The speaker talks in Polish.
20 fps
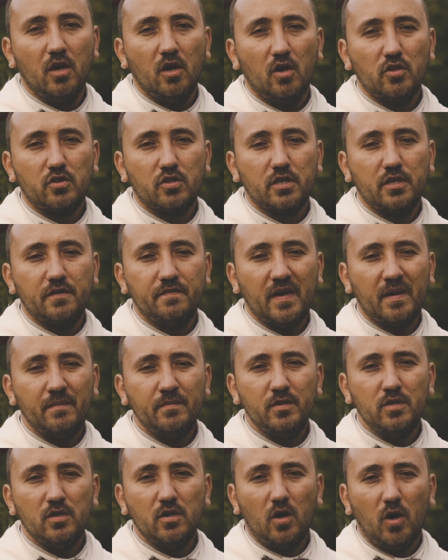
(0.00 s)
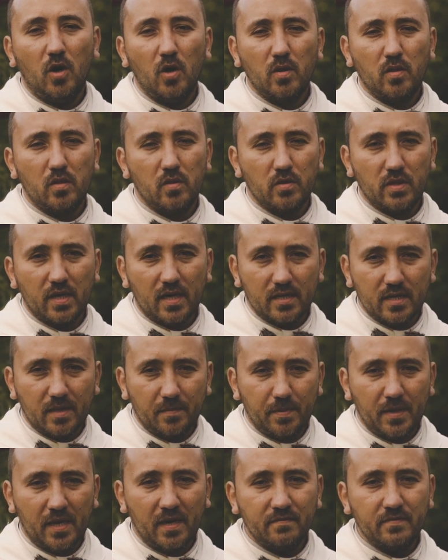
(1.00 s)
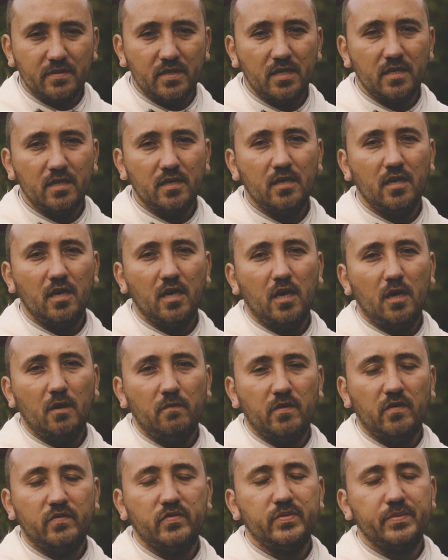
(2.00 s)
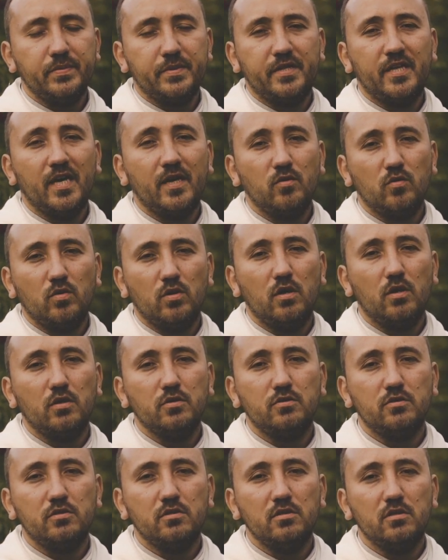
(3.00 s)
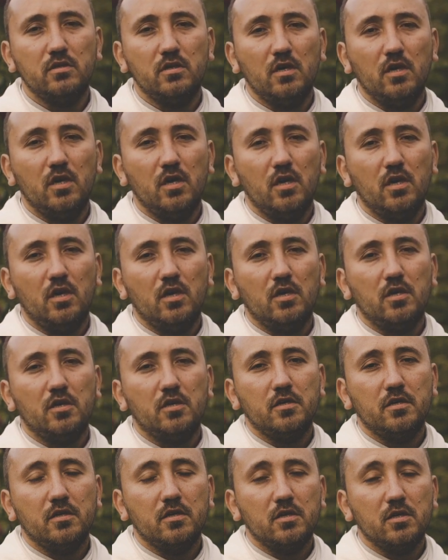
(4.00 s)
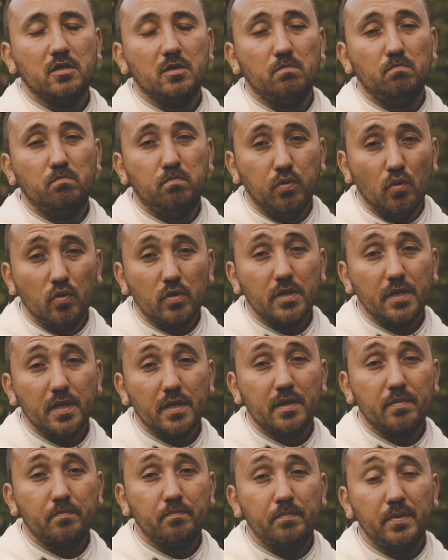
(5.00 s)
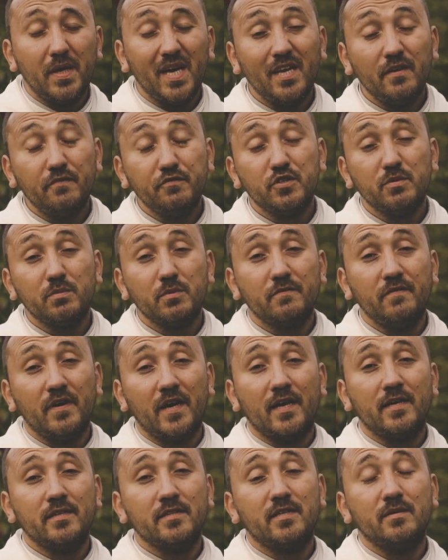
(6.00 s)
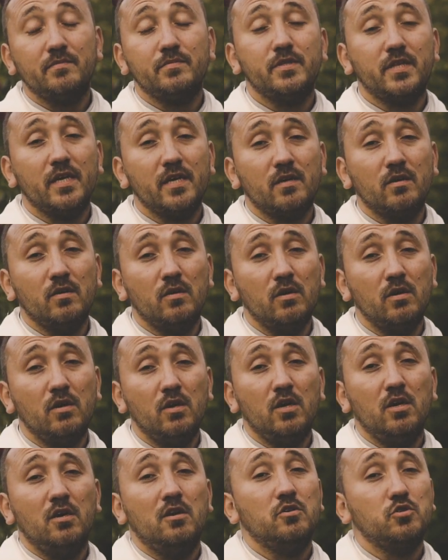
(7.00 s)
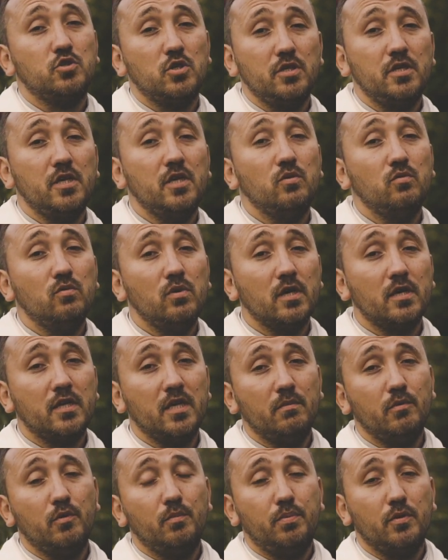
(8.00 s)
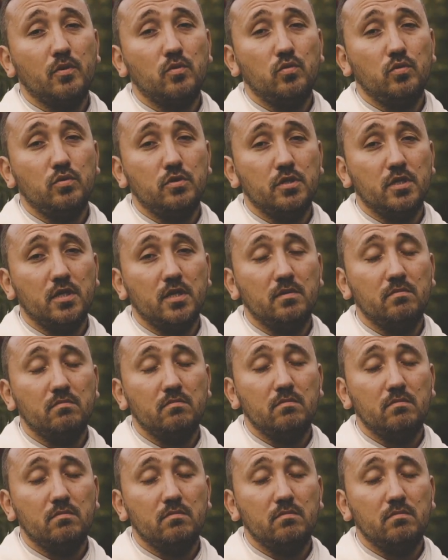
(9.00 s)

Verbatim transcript: odkrywamy o co tak naprawdę w owym zdaniu chodzi. Y, Bóg jest pierwszym gwarantem tego, że nie ulegniemy pokusie.